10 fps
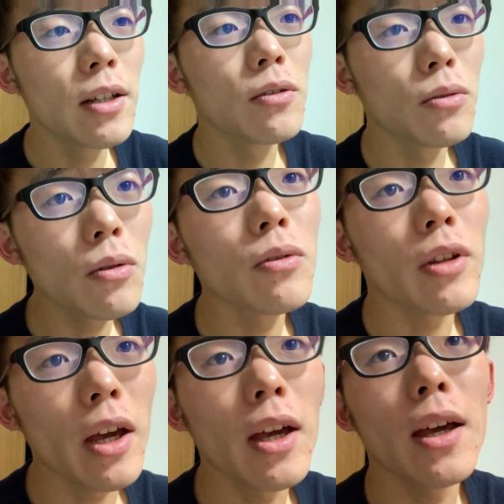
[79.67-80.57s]
すごく
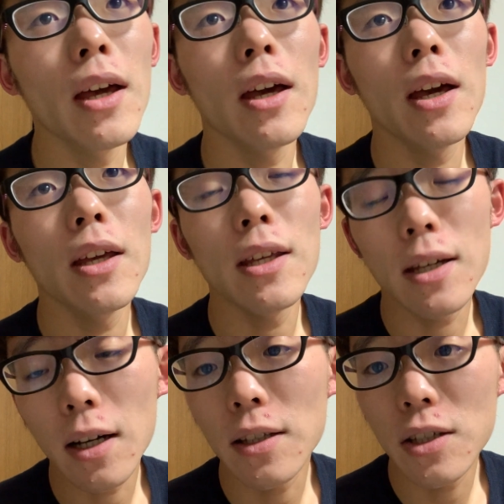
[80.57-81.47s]
ね、えー、い
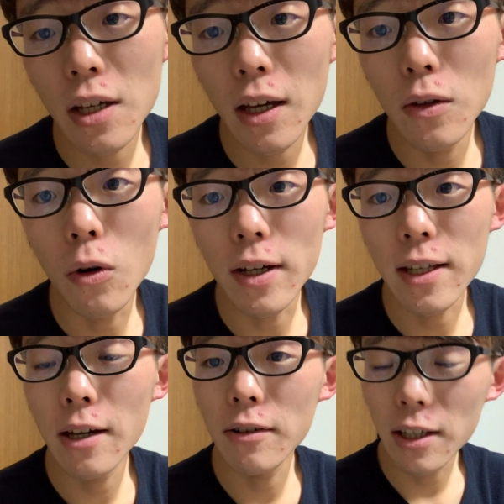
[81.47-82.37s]
い感じで脳が
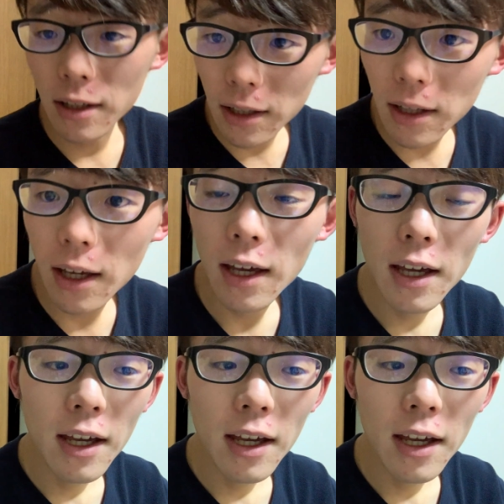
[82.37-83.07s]
冴え渡っていて、